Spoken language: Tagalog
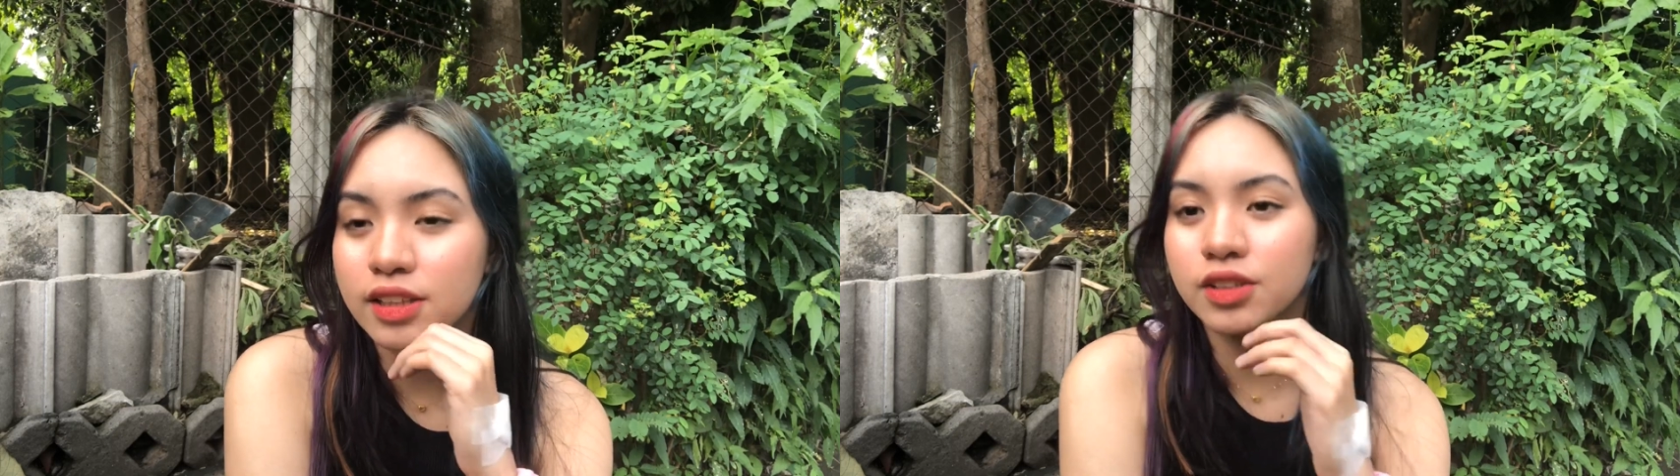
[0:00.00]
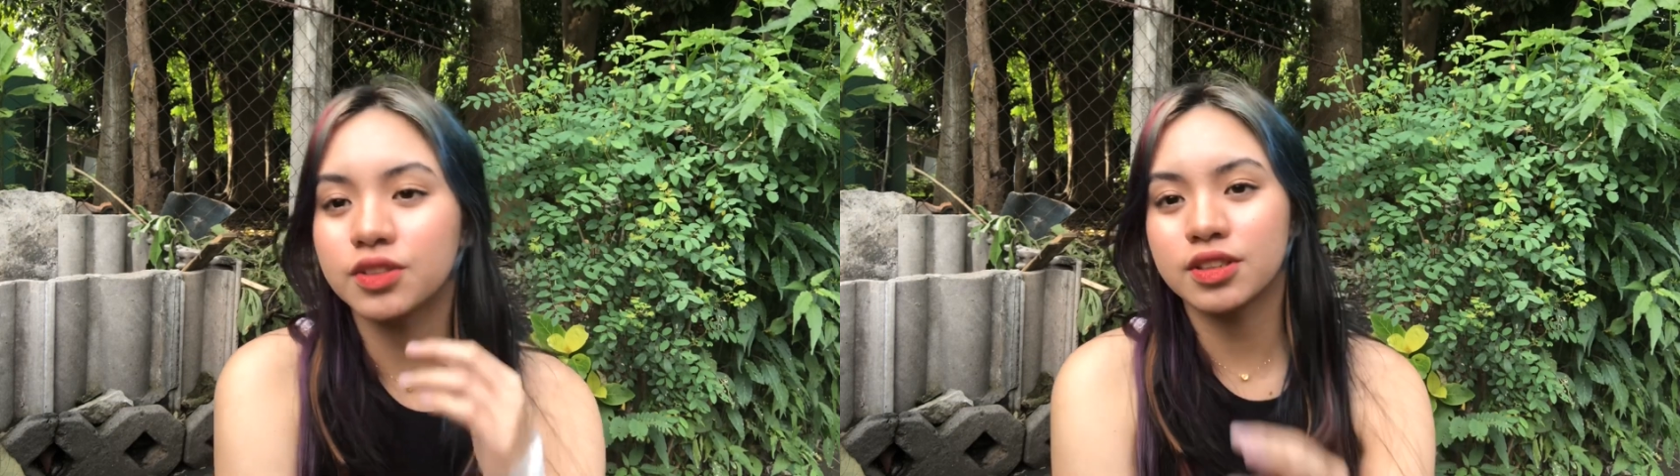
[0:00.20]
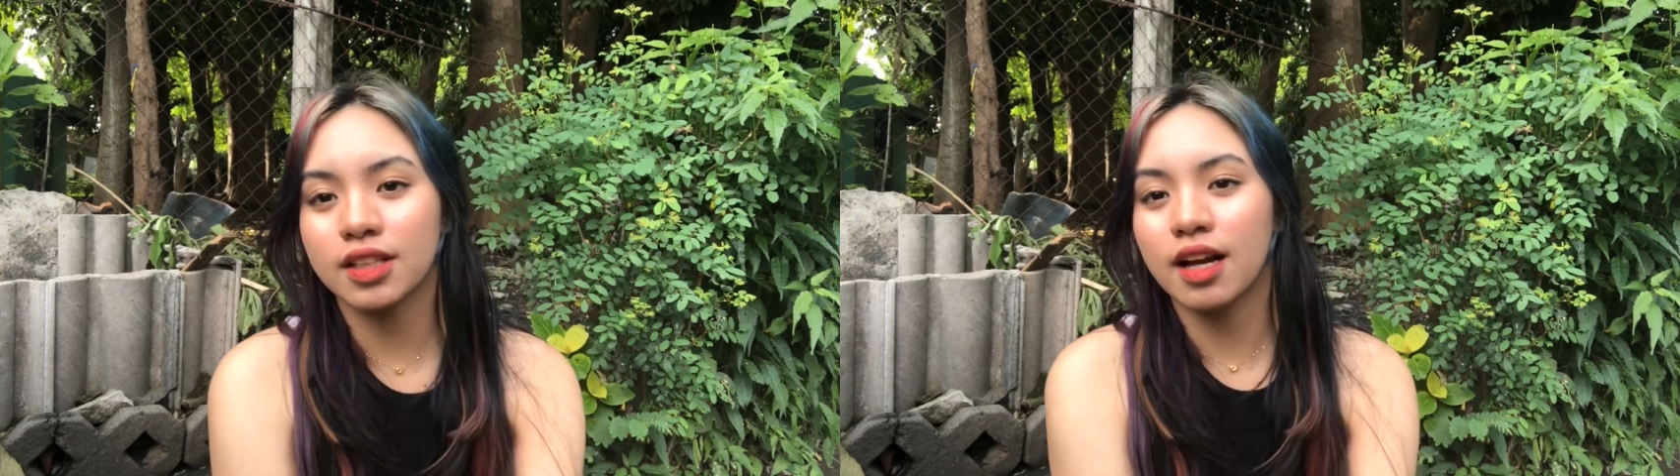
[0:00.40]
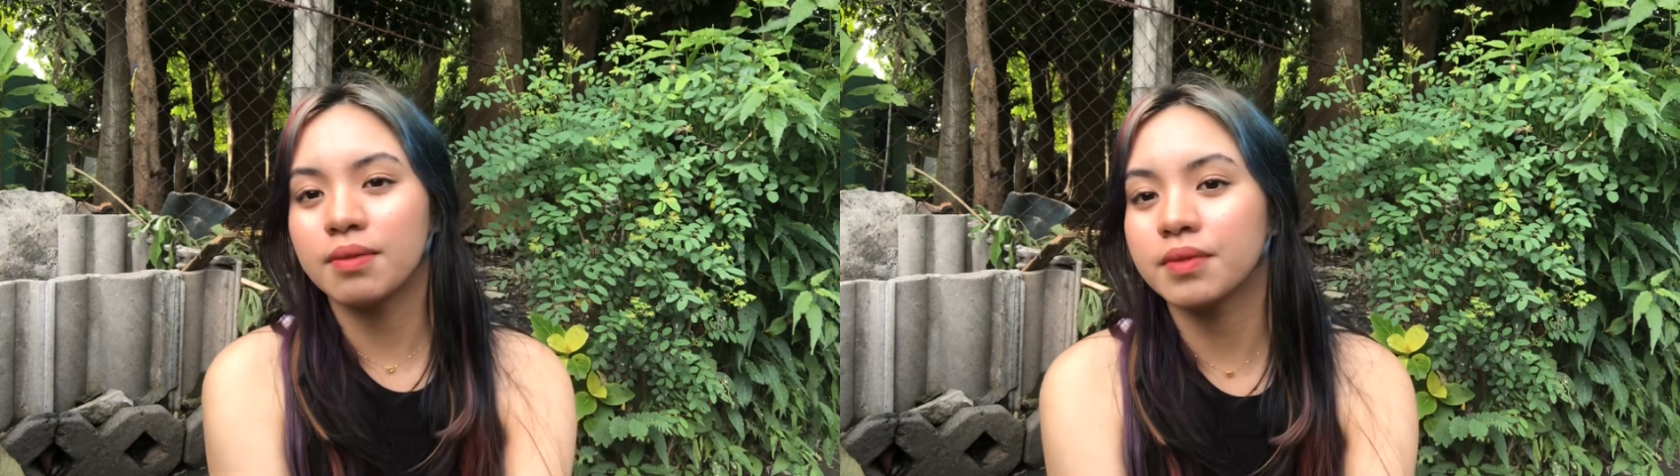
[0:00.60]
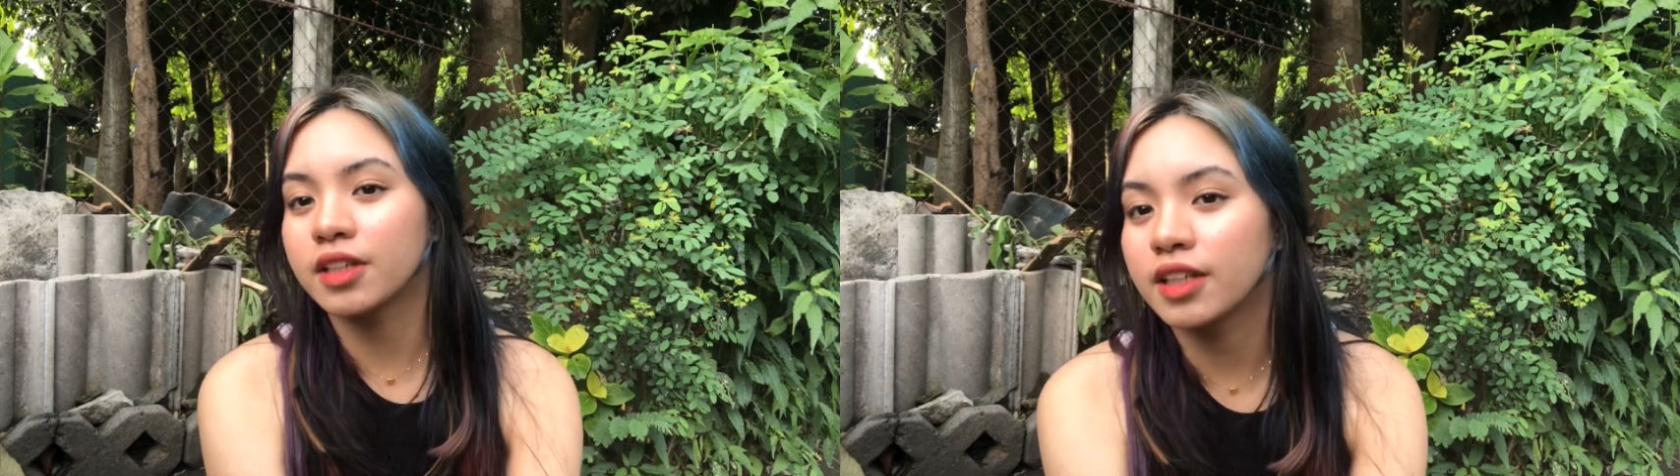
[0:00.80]
yung
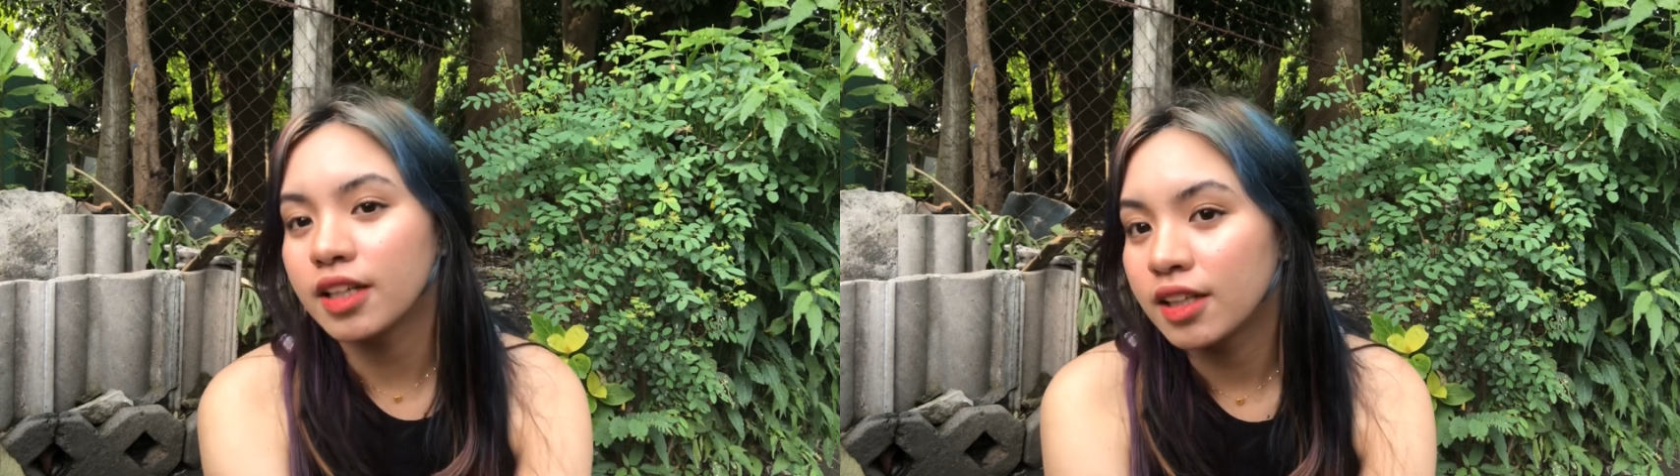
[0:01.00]
scammer